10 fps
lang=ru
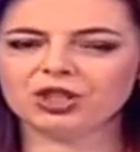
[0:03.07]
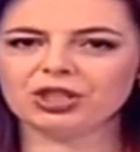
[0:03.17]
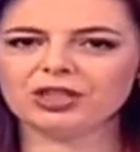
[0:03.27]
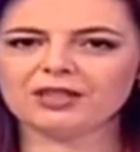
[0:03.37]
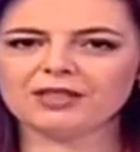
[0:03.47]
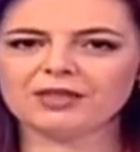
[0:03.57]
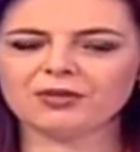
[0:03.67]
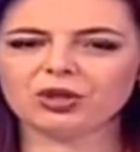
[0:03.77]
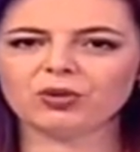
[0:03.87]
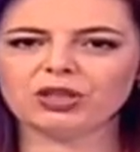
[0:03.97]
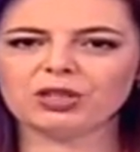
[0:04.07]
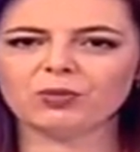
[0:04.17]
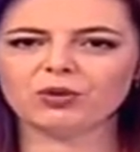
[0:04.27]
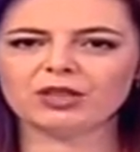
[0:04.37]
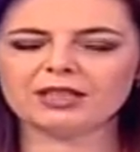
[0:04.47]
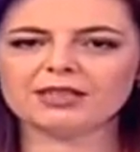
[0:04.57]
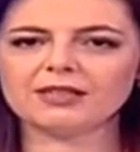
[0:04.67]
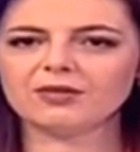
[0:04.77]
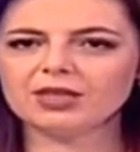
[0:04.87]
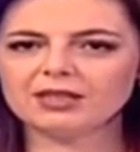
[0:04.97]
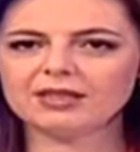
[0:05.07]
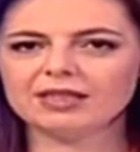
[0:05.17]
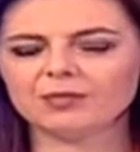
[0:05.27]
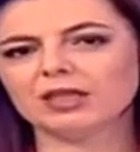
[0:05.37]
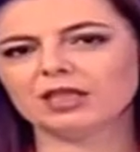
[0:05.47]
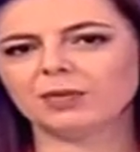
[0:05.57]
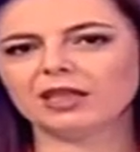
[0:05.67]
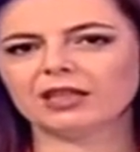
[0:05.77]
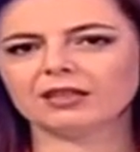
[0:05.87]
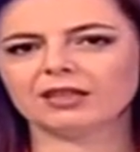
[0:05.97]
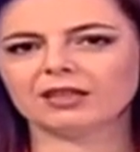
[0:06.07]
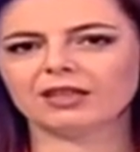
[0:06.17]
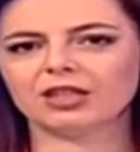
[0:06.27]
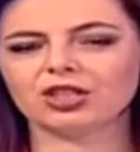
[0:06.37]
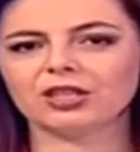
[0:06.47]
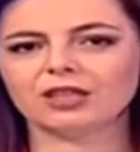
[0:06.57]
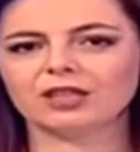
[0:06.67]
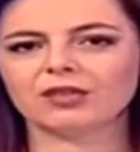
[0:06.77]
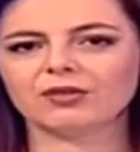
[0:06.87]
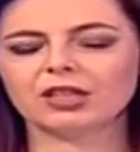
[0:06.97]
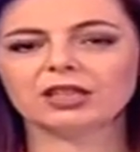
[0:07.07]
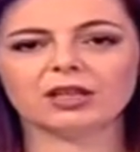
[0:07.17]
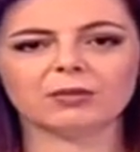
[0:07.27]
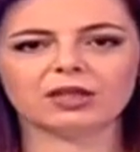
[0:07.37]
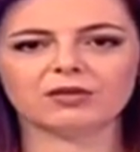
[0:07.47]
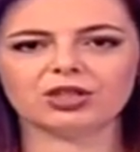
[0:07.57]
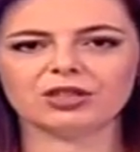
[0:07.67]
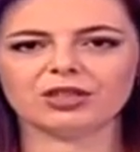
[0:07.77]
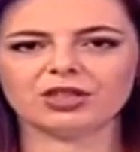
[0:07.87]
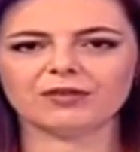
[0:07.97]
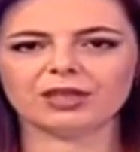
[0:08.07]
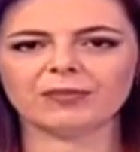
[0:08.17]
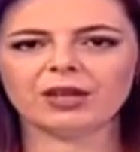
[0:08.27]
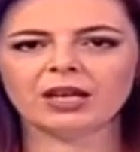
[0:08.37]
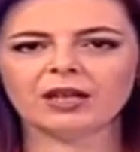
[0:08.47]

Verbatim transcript: 14 июля исполнилось 275 лет со дня рождения Гавриила Романовича Державина.